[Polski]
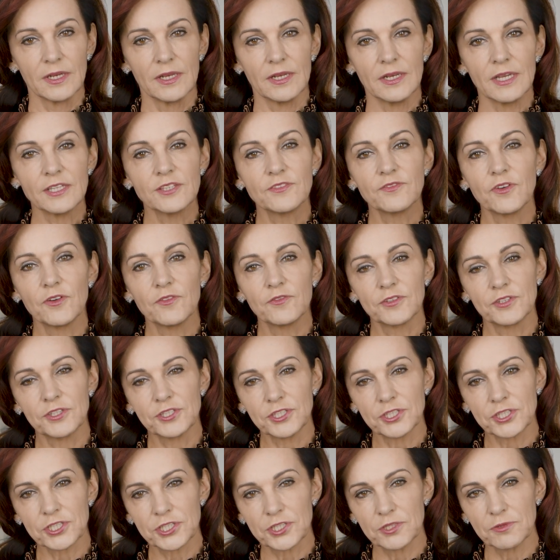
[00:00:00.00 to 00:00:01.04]
Ledwo
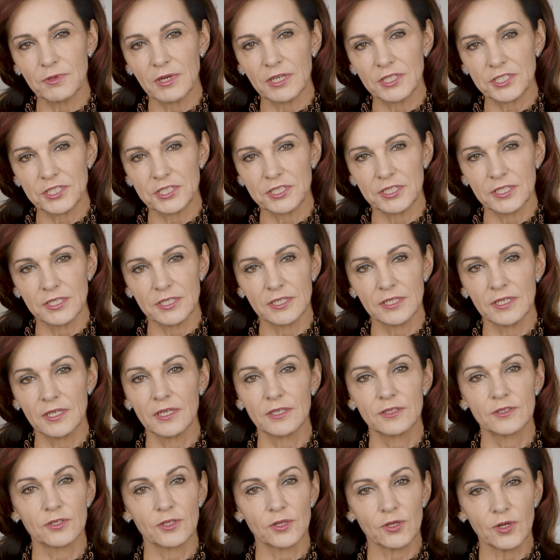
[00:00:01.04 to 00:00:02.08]
wyciszyła się
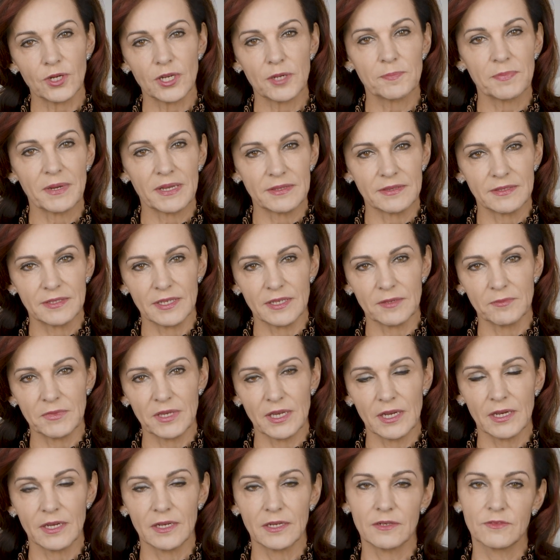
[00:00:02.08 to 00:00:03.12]
trochę
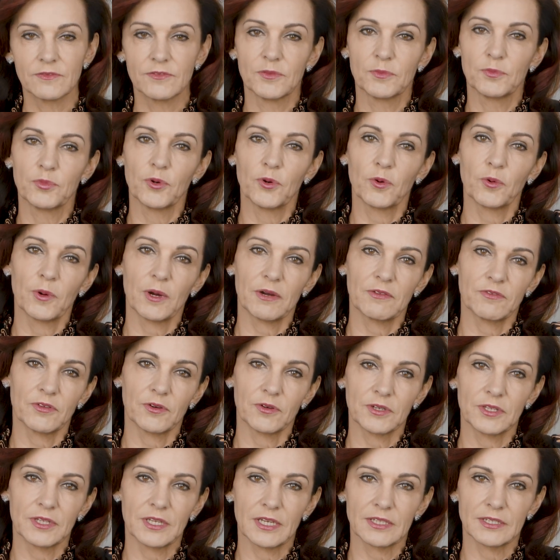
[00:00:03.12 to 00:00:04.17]
pandemia, wybuchła
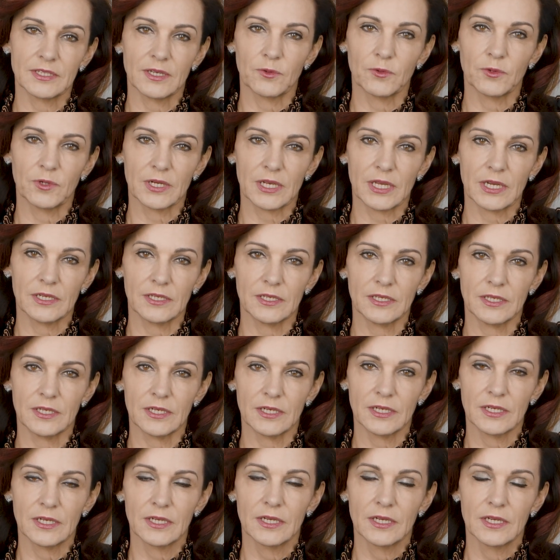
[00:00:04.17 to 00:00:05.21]
wojna na Ukrainie.